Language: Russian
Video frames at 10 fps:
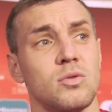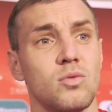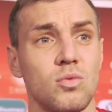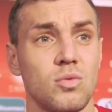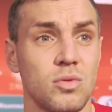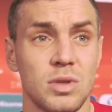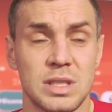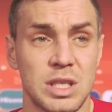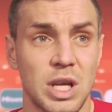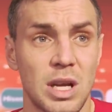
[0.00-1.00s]
Ну,
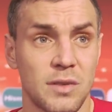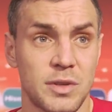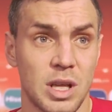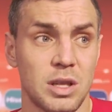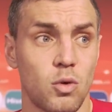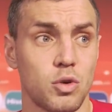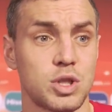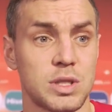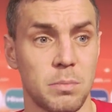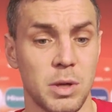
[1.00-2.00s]
изначально всегда ты
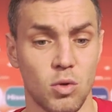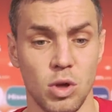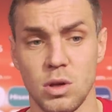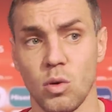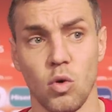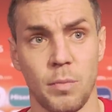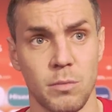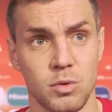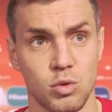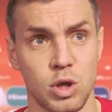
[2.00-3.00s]
хочешь забить, но нет такой
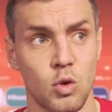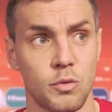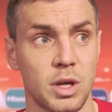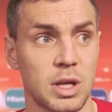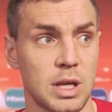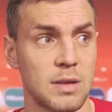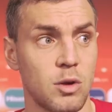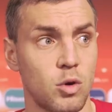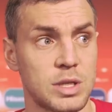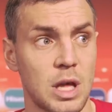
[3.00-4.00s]
прям установки.
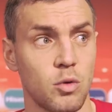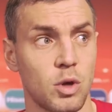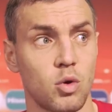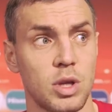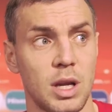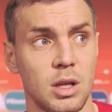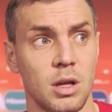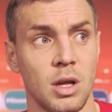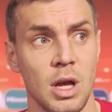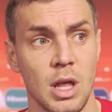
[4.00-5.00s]
2-0 стало, у них
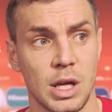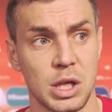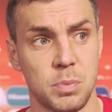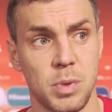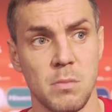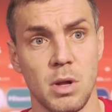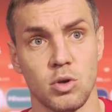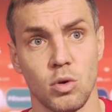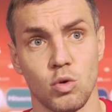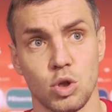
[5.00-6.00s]
удалило, конечно, понимал,
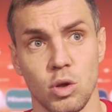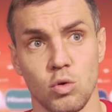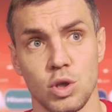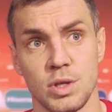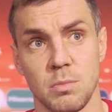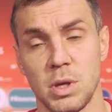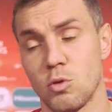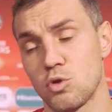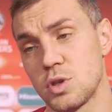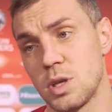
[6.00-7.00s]
что нужно, нужно забить,
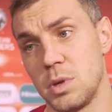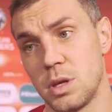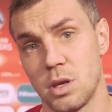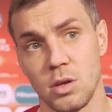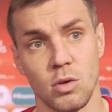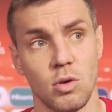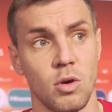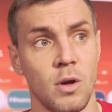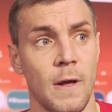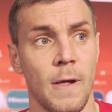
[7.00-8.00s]
нужно забить,
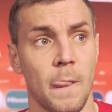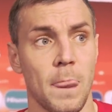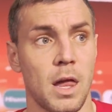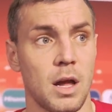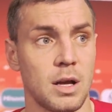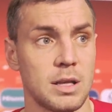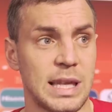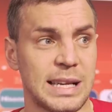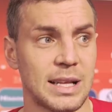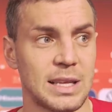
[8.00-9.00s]
но а,
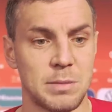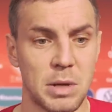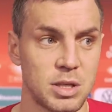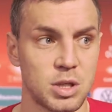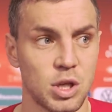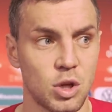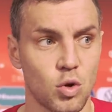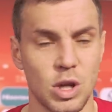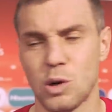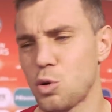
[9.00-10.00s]
так, когда себя
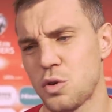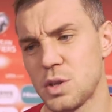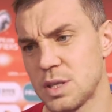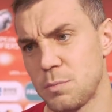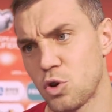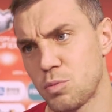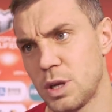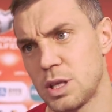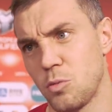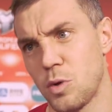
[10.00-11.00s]
чересчур накручиваешь, не забьешь.
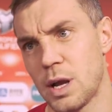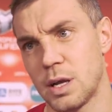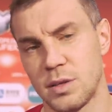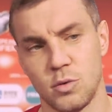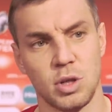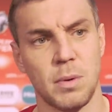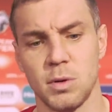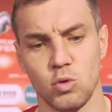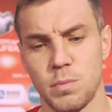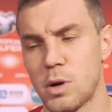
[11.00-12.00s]
Поэтому я в какой-то
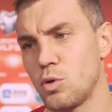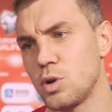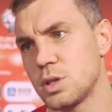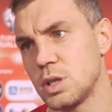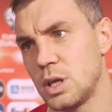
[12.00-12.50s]
момент успокоился.